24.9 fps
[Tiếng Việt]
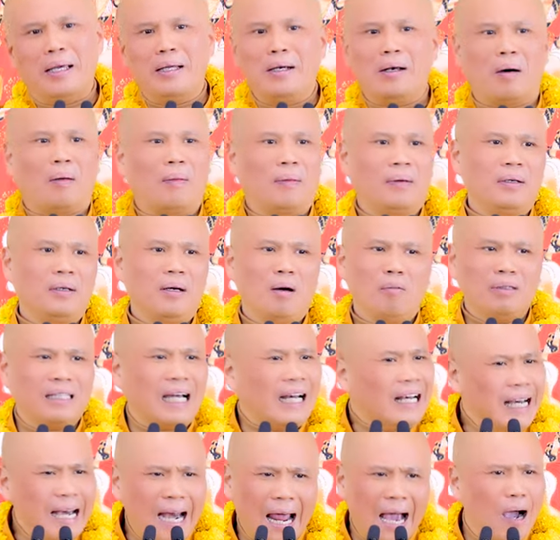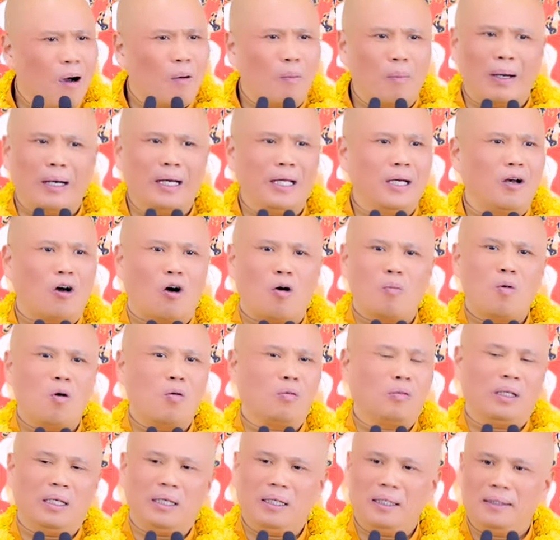đi nổi, không cách nào mà đi nổi
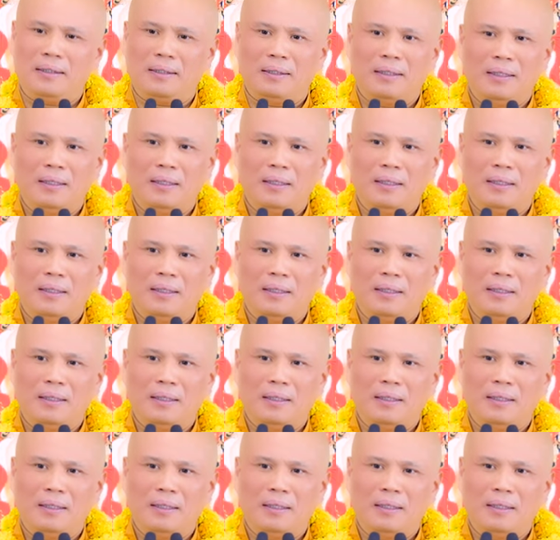bốn tiếng.